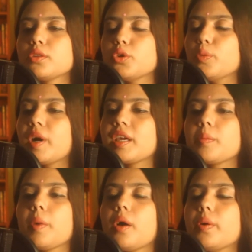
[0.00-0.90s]
তোমাকে
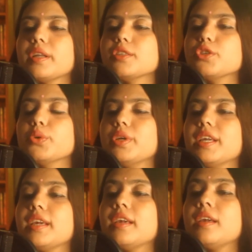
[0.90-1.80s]
পাওয়ার
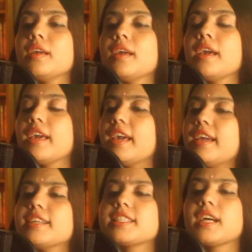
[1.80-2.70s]
জন্যে হে
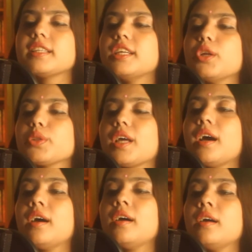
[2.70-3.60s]
স্বাধীনতা
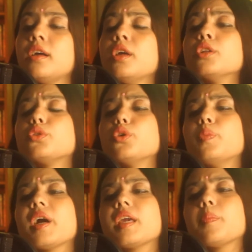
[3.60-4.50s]

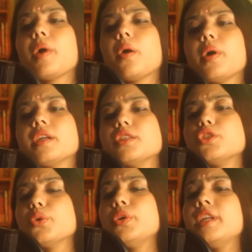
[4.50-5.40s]
তোমাকে পাওয়ার
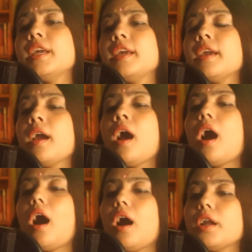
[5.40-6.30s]
জন্যে
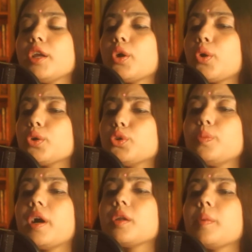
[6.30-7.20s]
আর
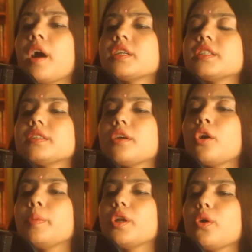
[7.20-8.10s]
কতবার ভাসতে
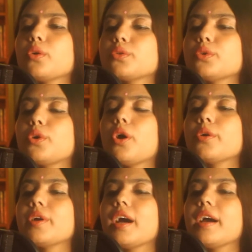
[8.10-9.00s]
হবে রক্ত
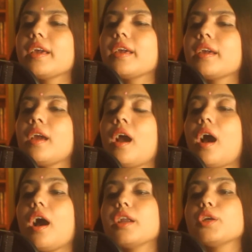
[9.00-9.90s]
গঙ্গায়
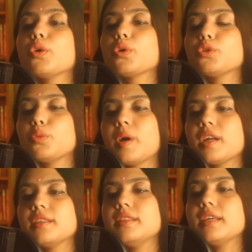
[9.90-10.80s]
আর
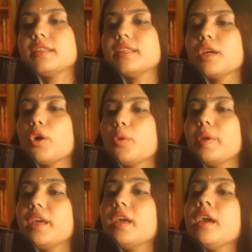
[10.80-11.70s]
কতবার দেখতে
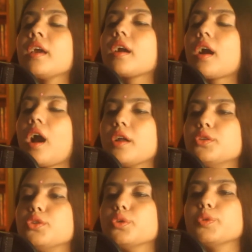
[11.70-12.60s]
হবে
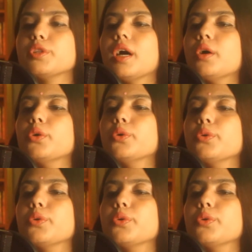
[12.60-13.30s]
খাণ্ডবদাহন